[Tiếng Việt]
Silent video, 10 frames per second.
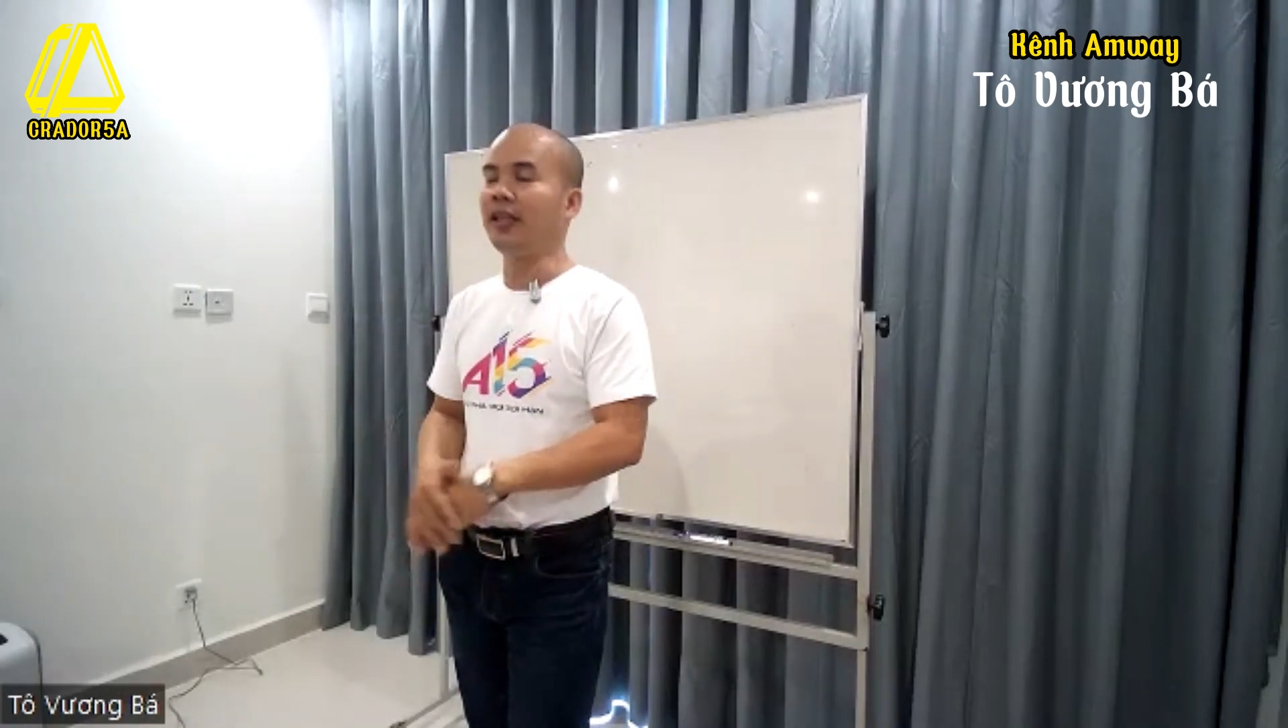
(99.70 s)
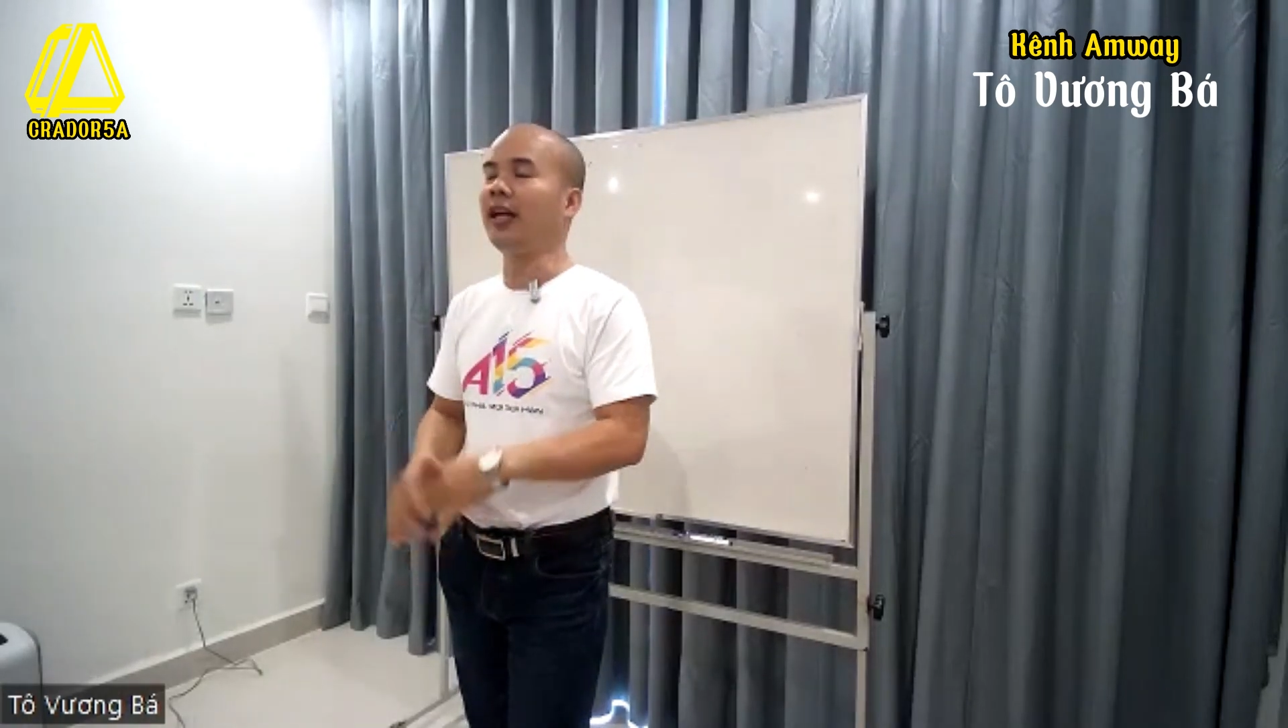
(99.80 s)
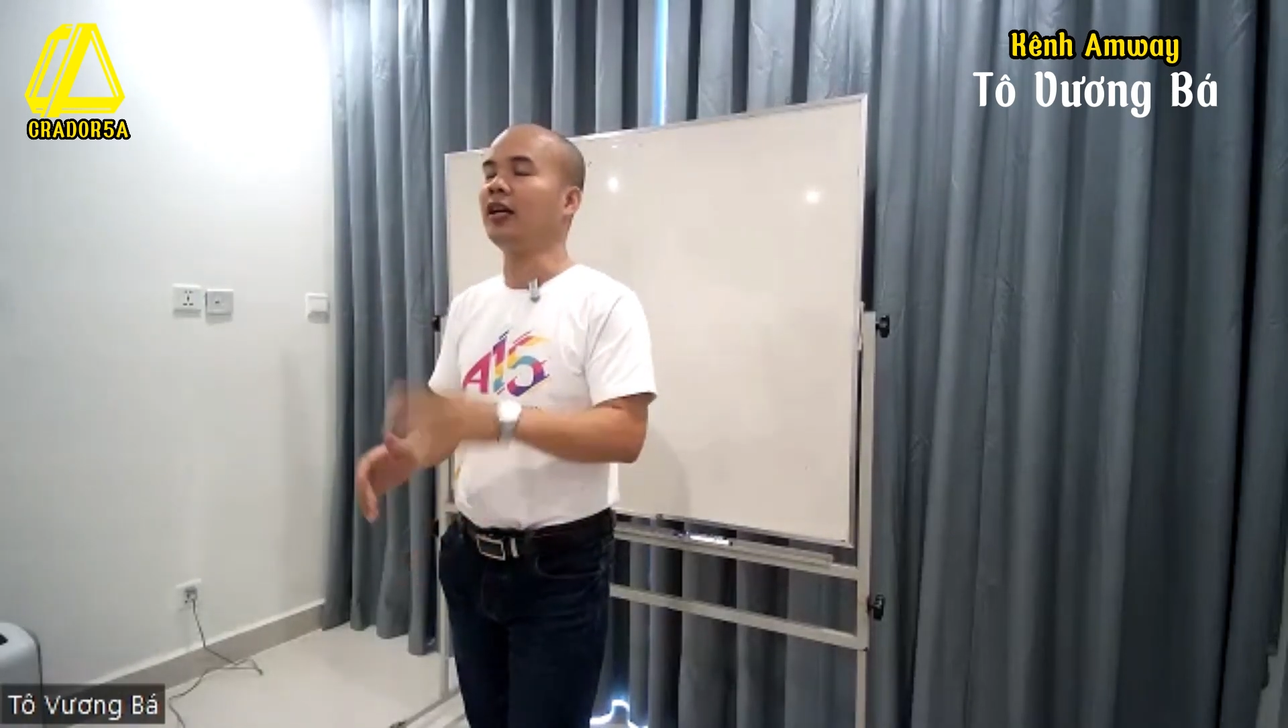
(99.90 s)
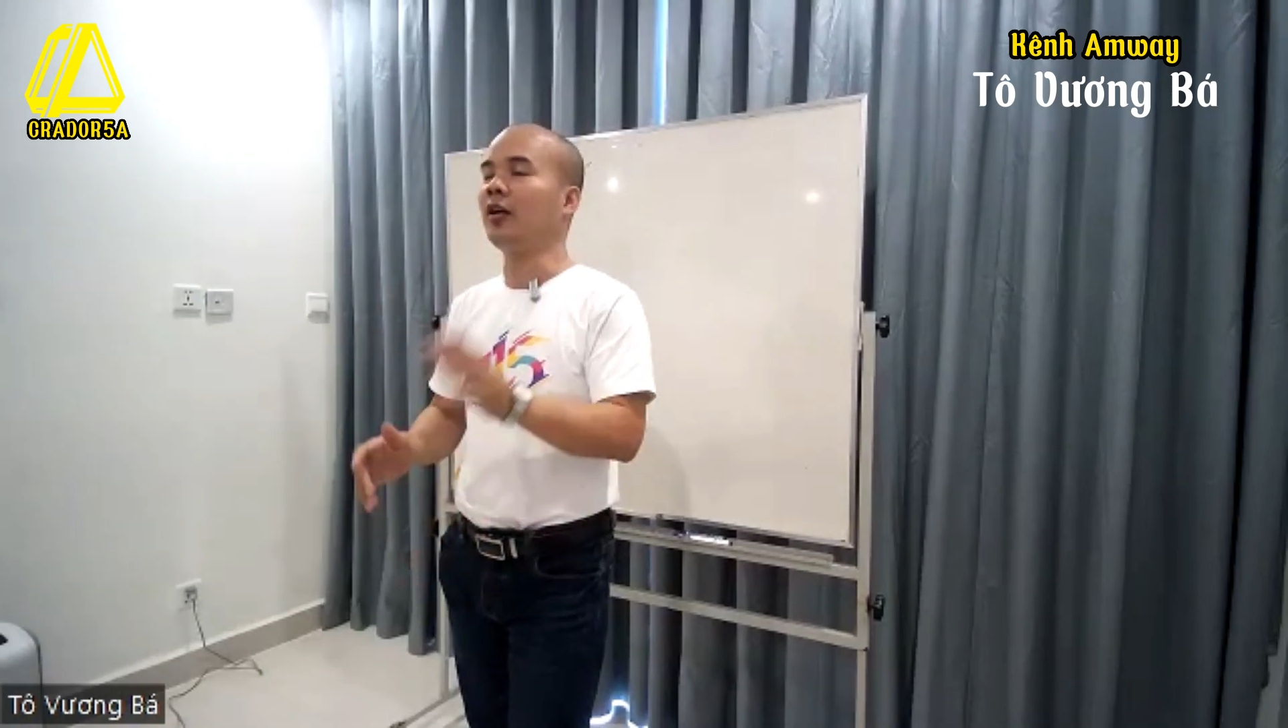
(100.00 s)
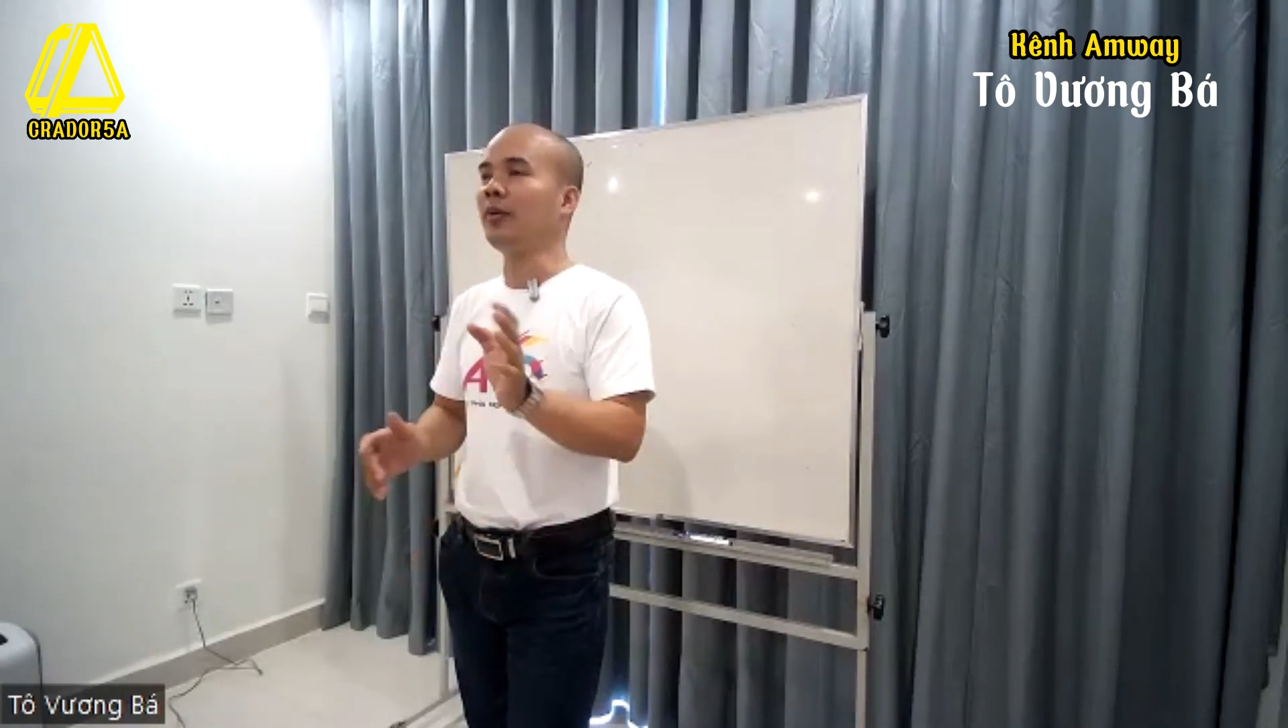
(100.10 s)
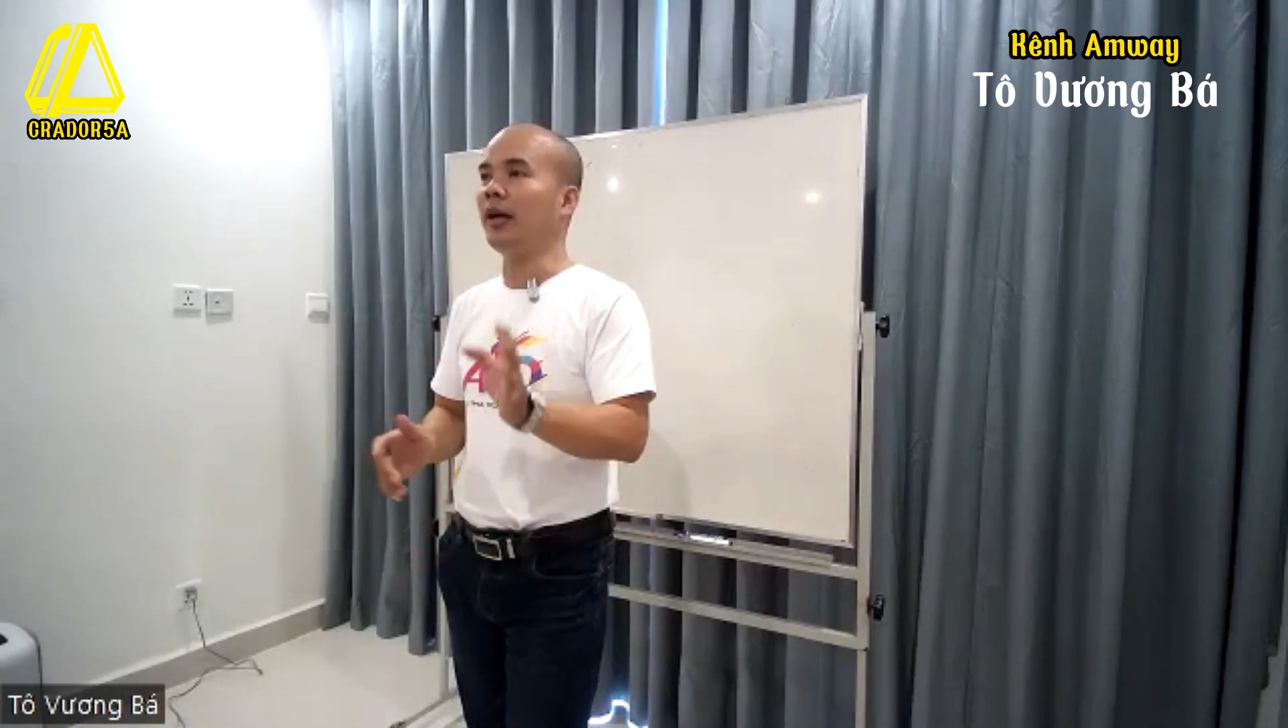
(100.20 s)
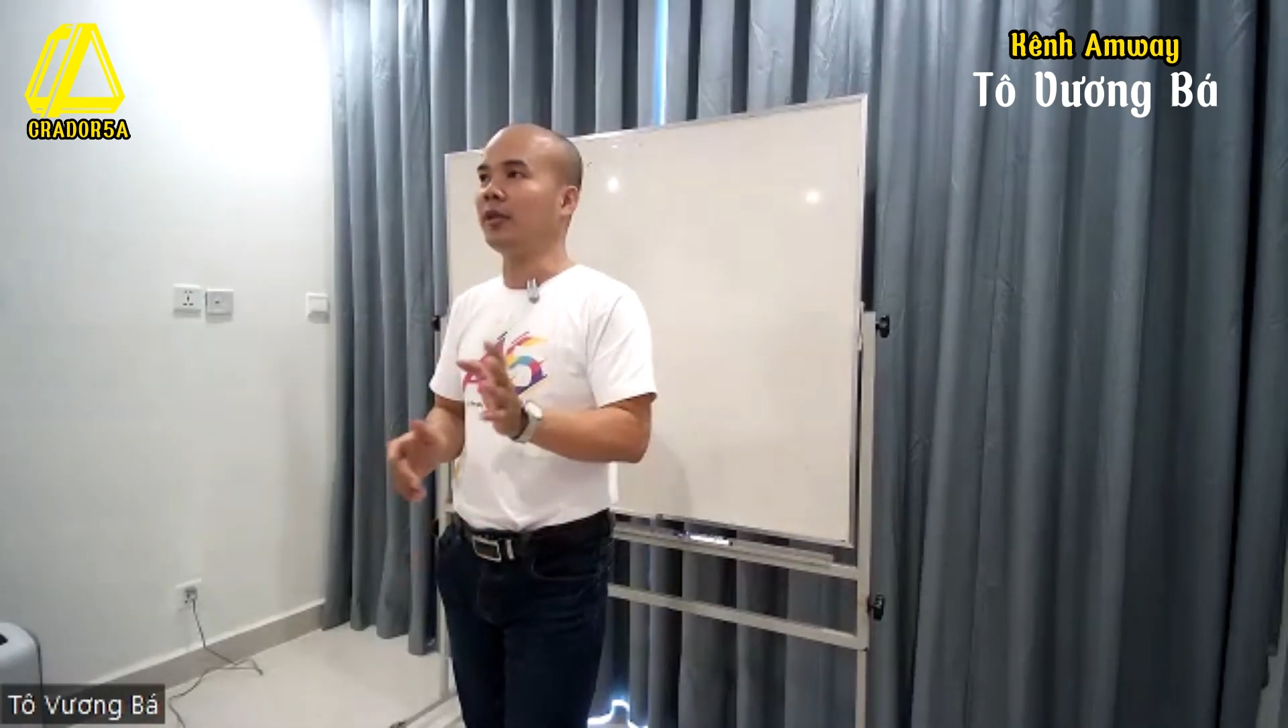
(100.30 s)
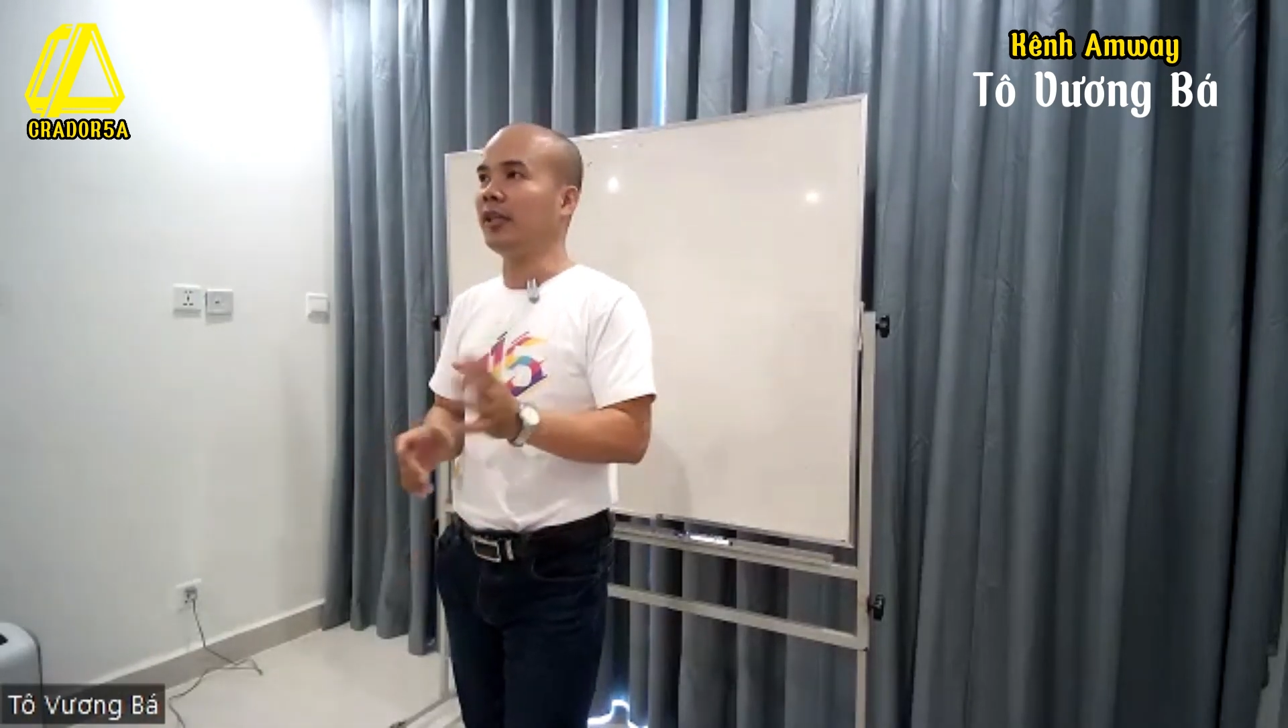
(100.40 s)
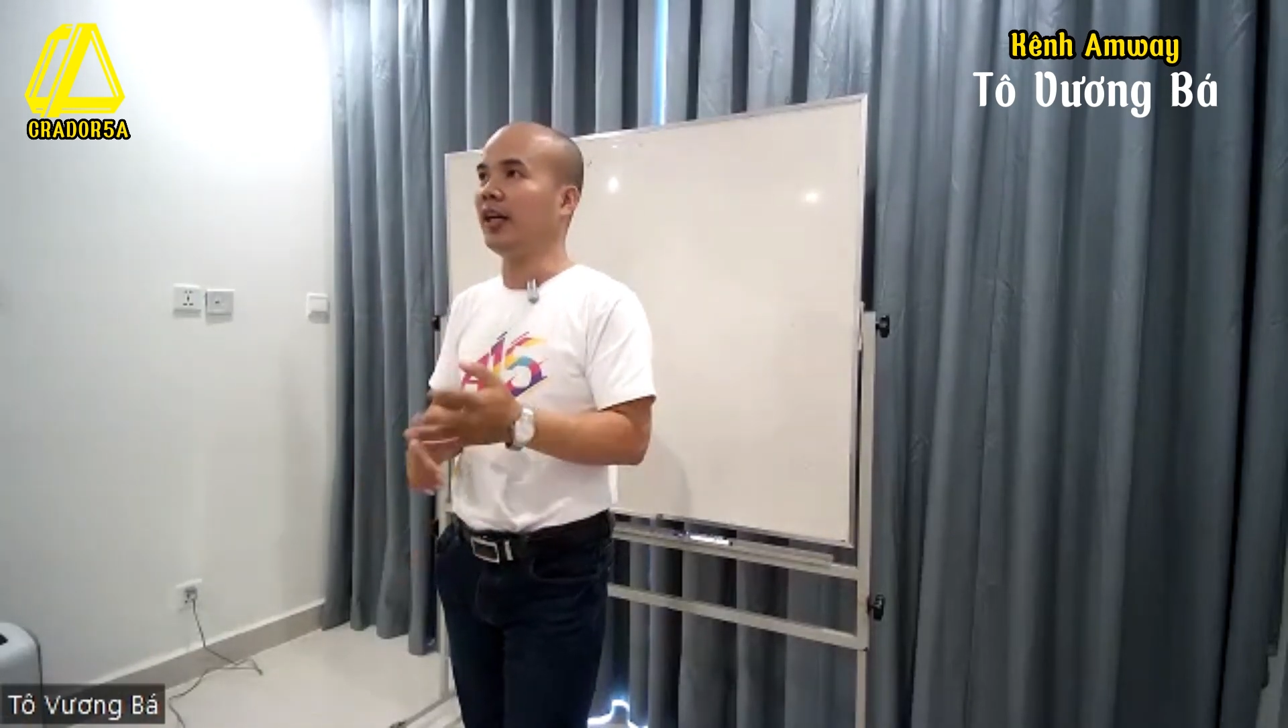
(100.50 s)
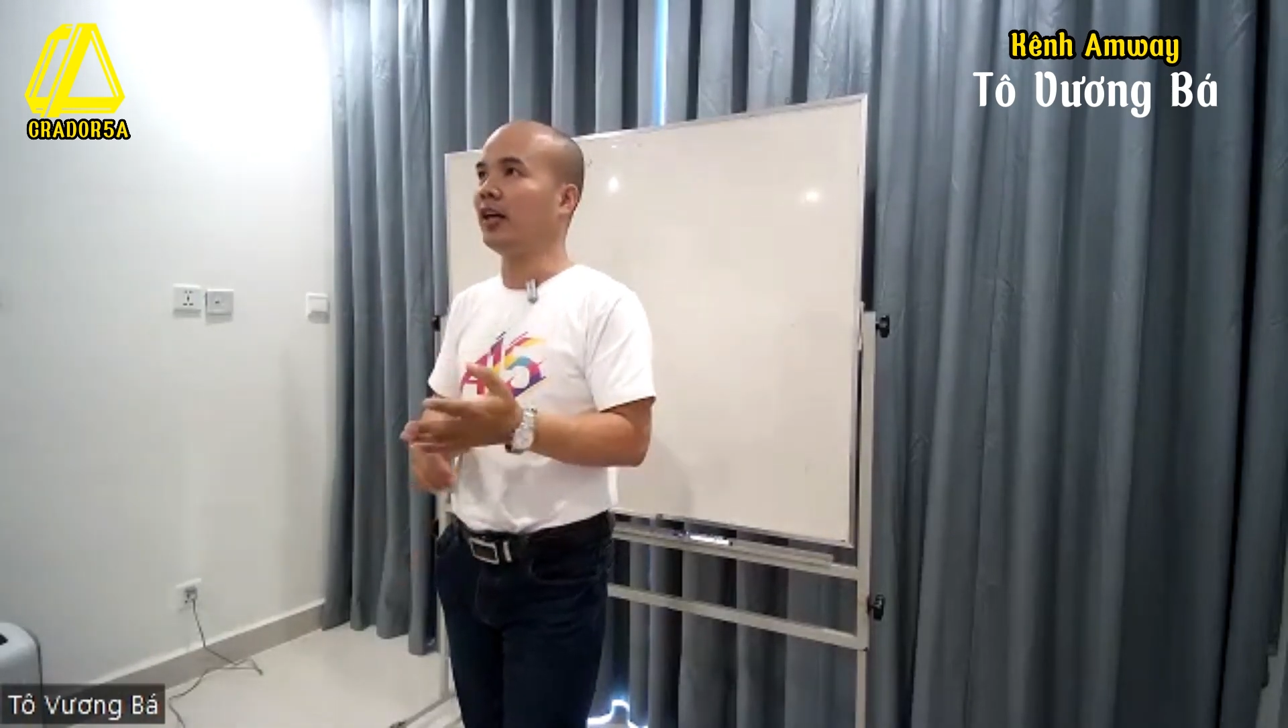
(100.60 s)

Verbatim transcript: thực ra họ không đi học có thể